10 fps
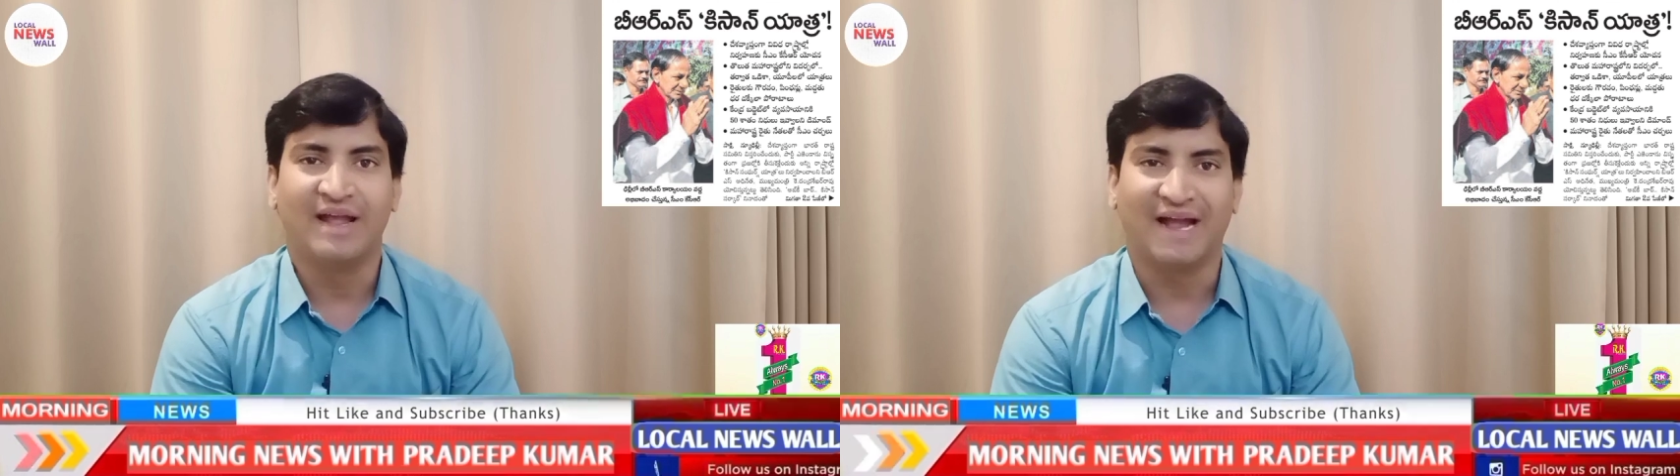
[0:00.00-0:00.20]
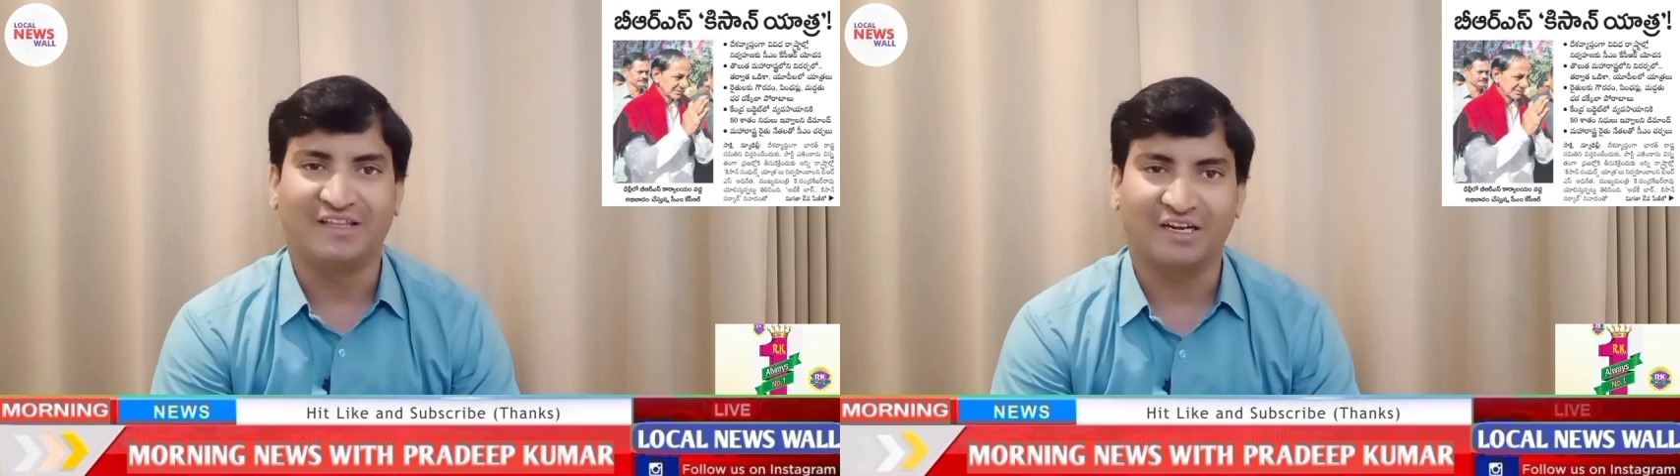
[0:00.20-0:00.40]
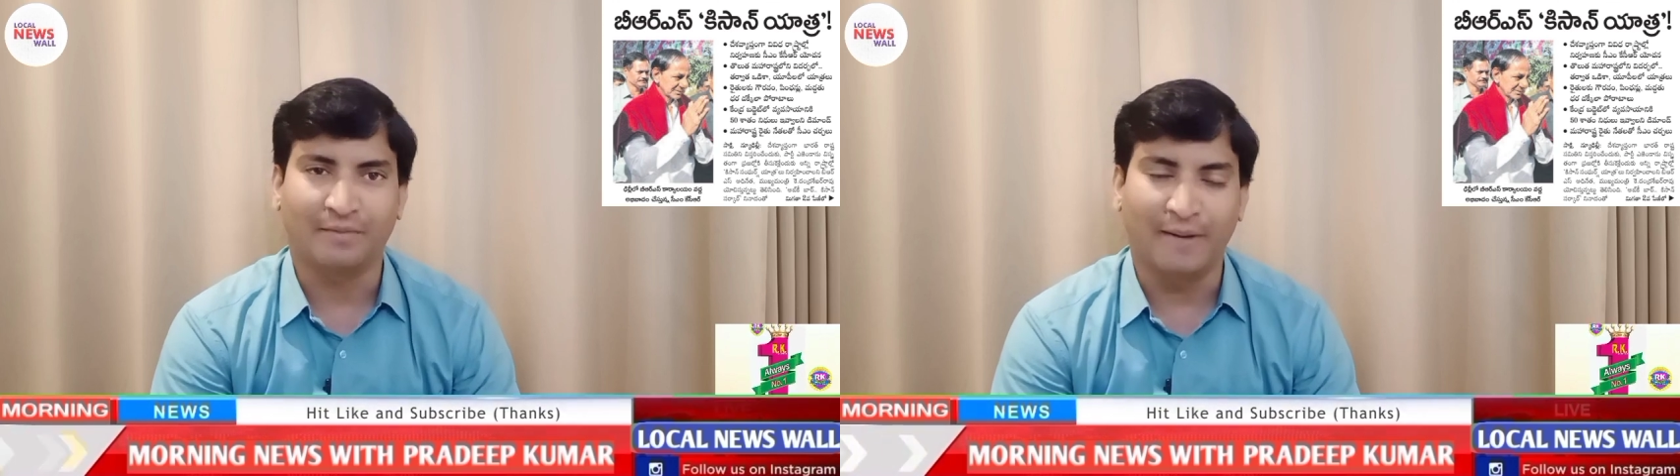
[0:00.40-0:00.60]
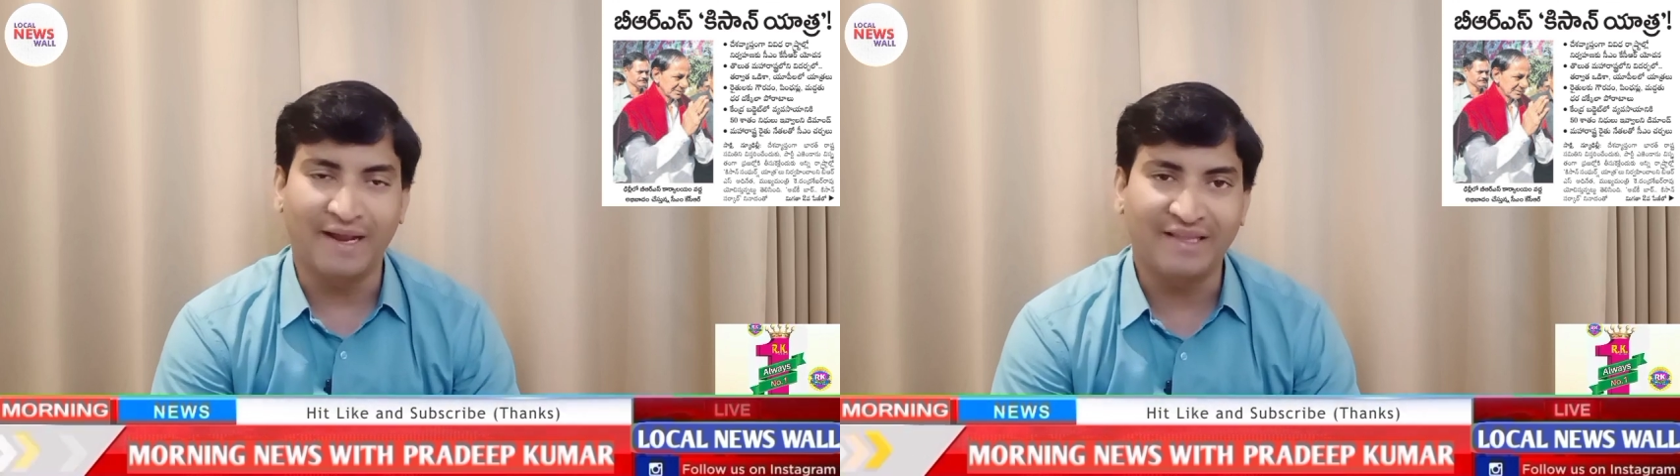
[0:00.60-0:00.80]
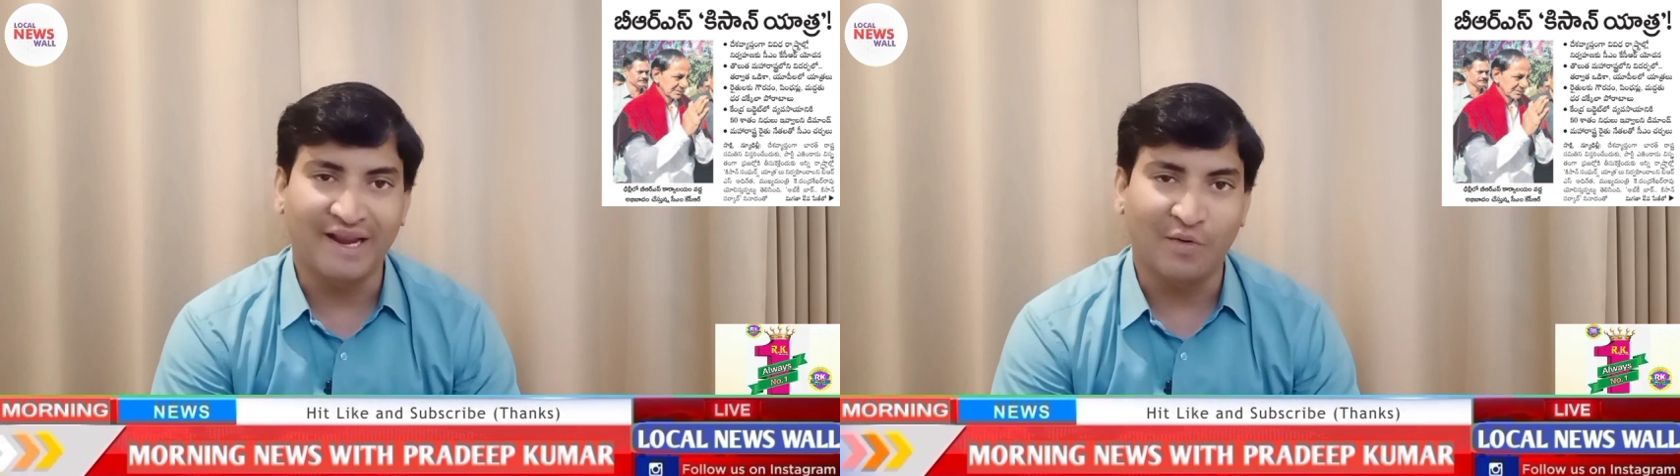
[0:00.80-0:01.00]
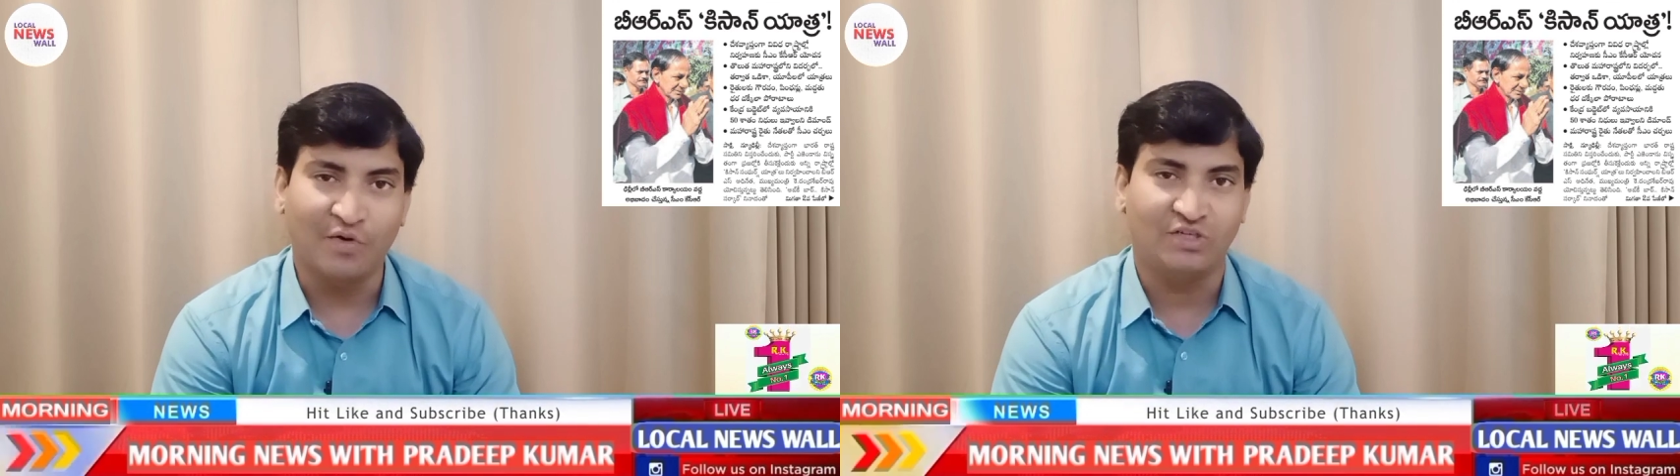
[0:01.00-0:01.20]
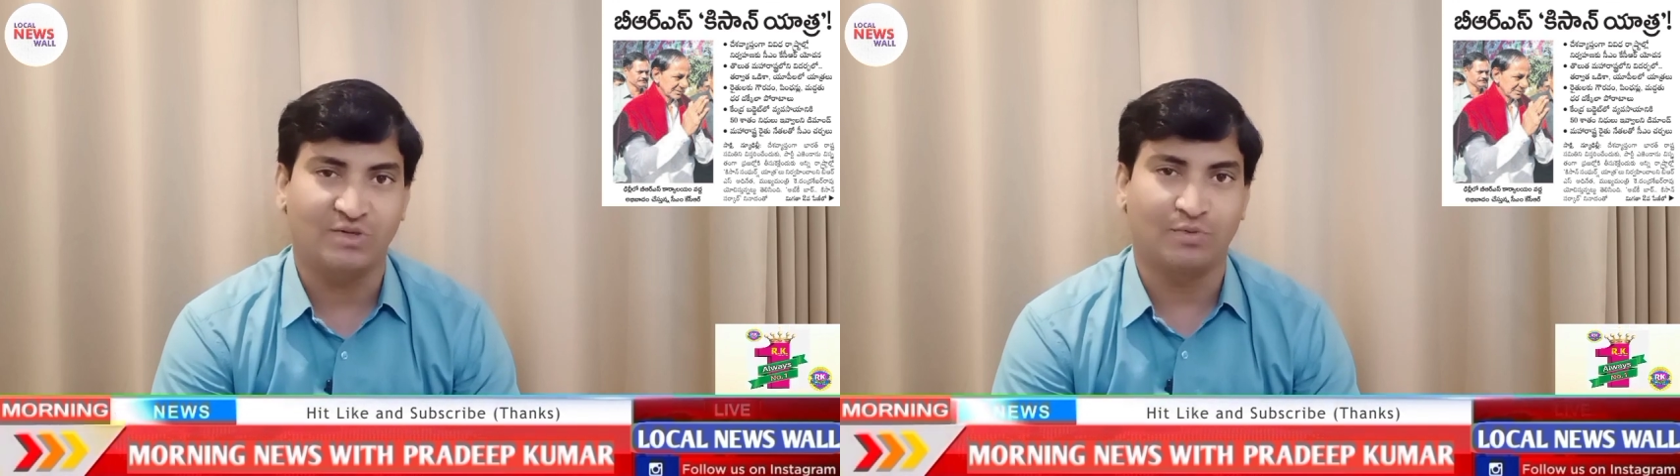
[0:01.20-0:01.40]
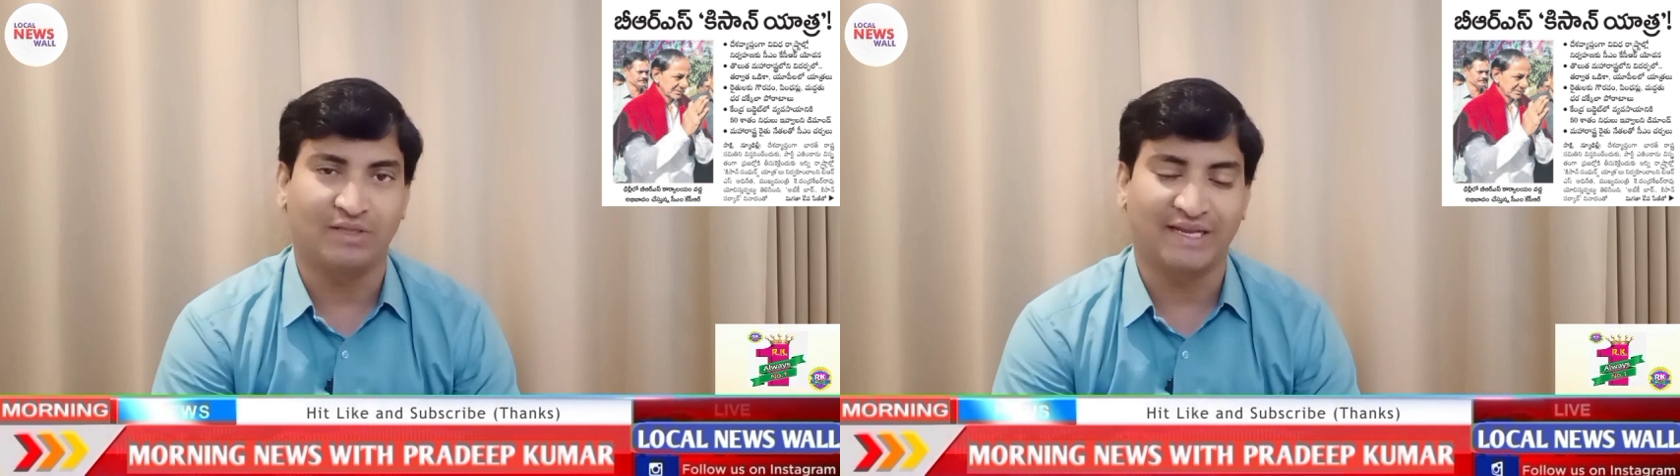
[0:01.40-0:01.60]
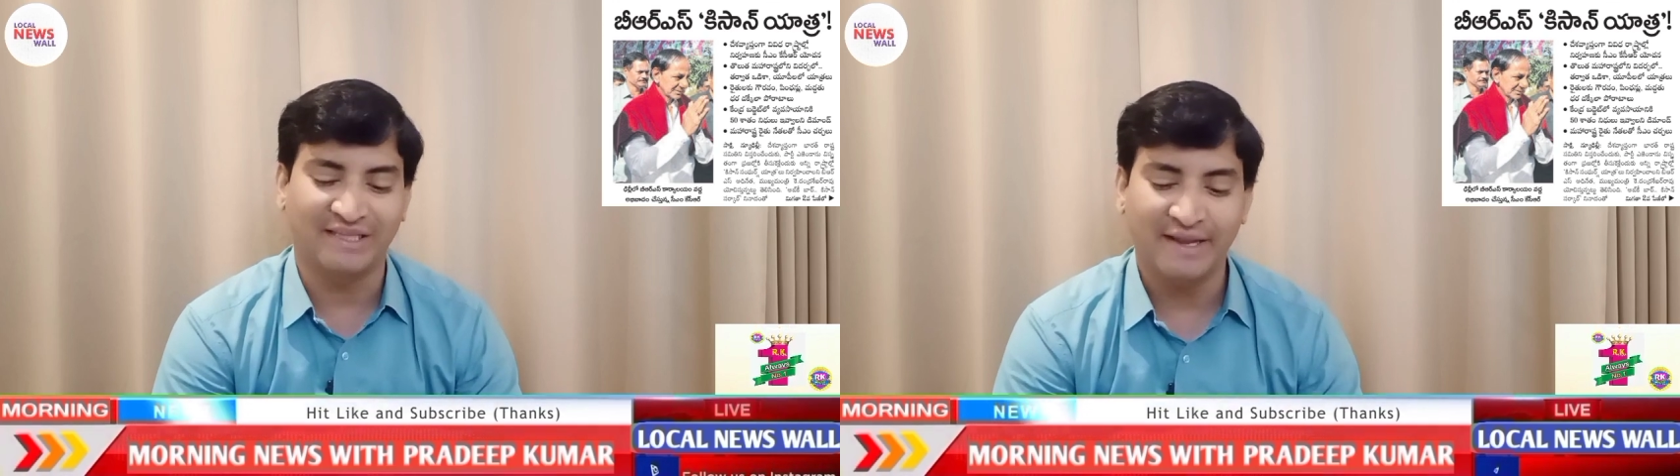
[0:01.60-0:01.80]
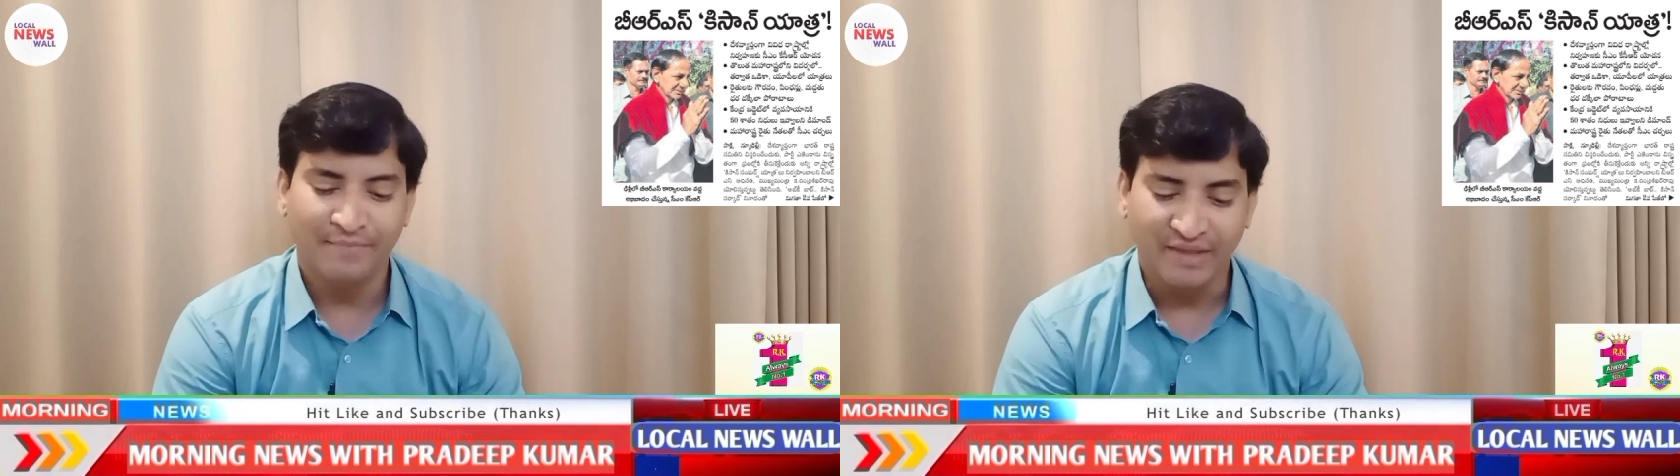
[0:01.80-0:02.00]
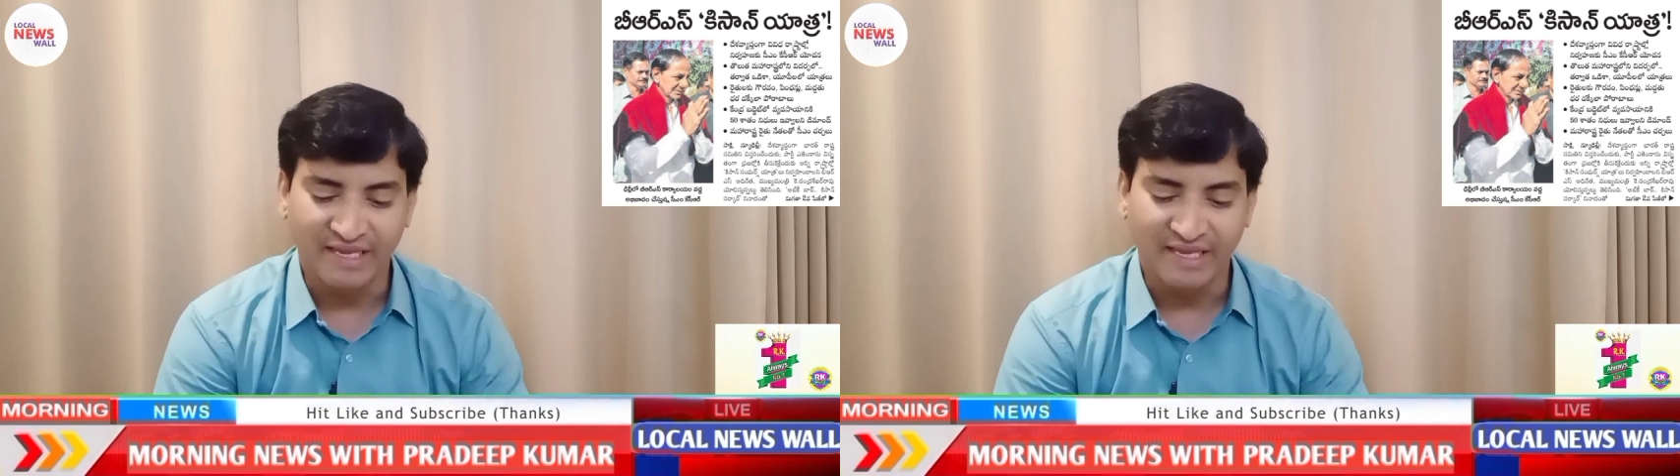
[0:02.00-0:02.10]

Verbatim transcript: యాత్రలకు బయలుదేరే అవకాశం ఉంది అయితే